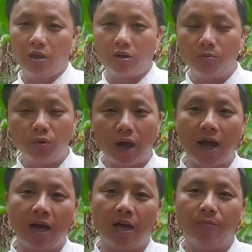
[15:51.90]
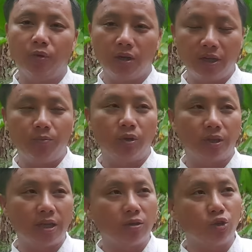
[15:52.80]
có mua á mua liên mua
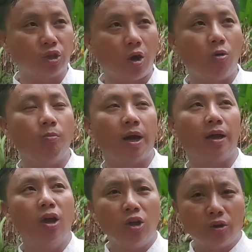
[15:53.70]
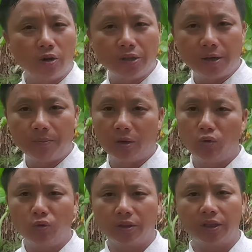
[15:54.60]
tên thằng tàu mà có riêng mình
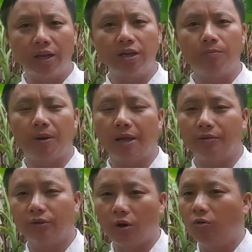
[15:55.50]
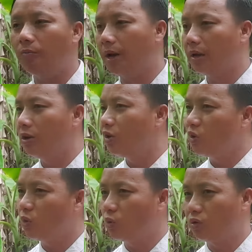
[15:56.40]
lua tên hiệp là thằng tàu mà
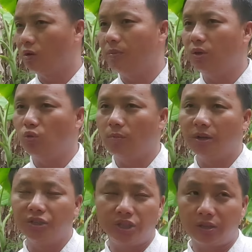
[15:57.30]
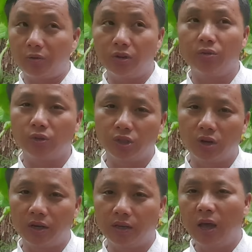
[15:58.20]
dù cho mình nhỏ mà chỉ tông rồi dù
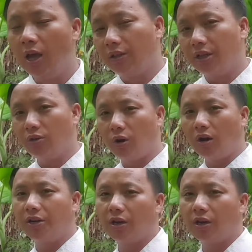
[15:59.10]
so đi thế dù ở này